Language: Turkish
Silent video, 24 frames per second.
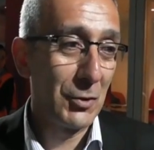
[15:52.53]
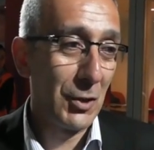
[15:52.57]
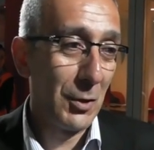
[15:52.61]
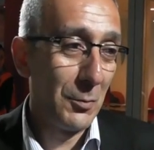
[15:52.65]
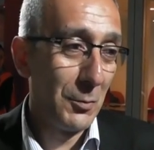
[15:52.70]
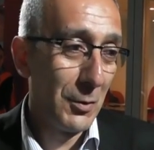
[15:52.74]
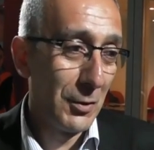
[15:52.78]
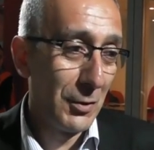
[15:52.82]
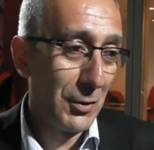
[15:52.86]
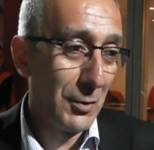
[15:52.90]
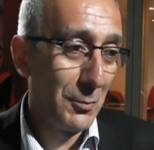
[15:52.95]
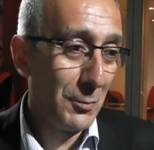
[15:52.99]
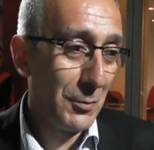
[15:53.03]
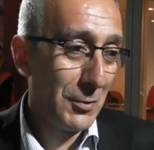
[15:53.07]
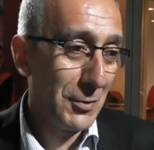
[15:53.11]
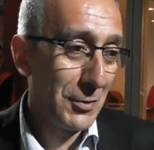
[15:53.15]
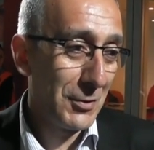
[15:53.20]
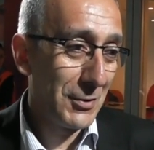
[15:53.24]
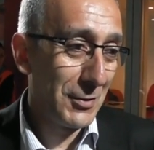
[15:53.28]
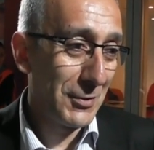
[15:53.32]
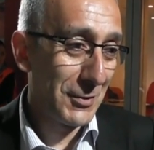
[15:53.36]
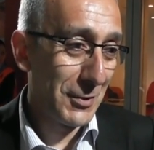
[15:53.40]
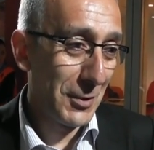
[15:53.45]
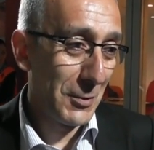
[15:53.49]
Temennimiz
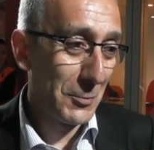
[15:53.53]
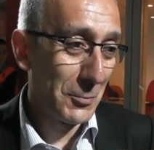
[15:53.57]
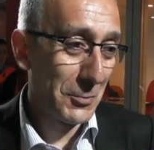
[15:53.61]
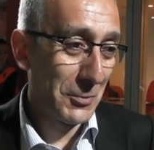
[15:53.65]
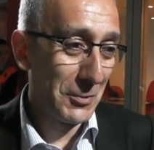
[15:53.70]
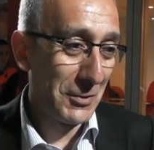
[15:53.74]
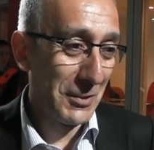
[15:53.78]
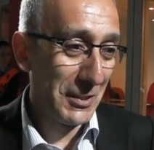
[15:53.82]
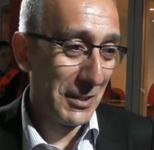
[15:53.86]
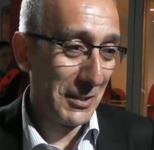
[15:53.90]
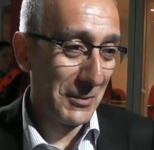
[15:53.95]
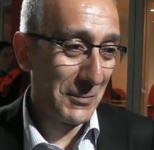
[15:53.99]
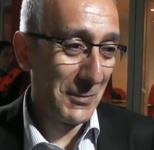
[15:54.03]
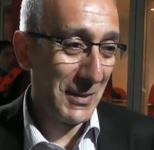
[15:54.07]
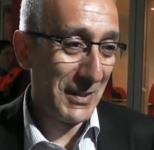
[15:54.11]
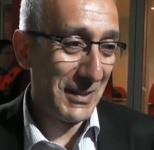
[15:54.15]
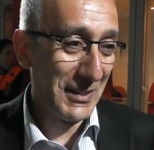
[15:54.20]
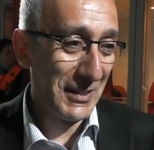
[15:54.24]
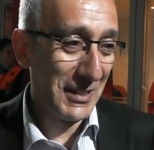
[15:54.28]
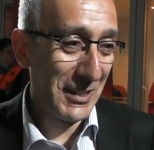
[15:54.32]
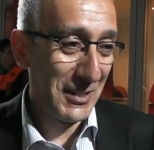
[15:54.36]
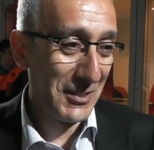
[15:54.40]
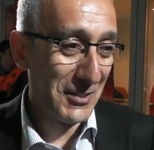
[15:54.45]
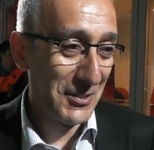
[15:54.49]
Samsun'un
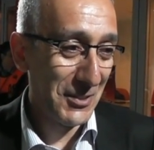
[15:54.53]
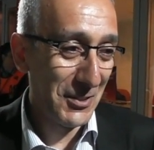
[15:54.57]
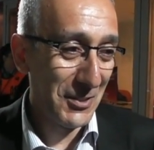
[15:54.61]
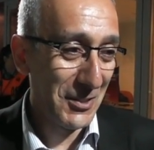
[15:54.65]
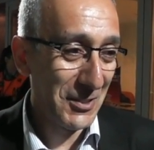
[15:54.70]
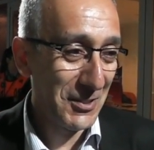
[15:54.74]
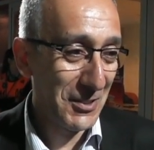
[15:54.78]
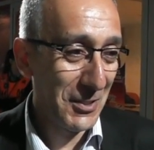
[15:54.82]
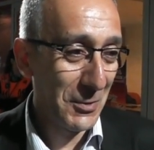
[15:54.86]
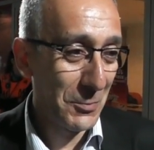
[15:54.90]
ekmeğini yiyen insana